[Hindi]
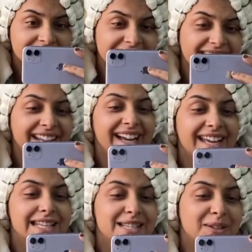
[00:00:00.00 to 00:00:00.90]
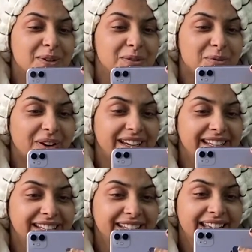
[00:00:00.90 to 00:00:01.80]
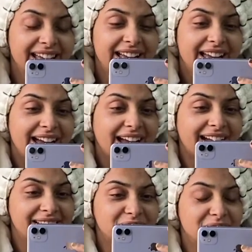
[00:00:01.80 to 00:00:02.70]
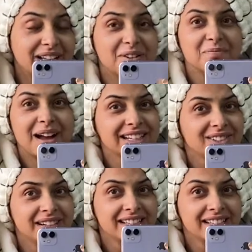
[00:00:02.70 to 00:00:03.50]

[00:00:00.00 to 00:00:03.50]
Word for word: हे गाइस गुड मॉर्निंग एंड वेलकम बैक टू आवर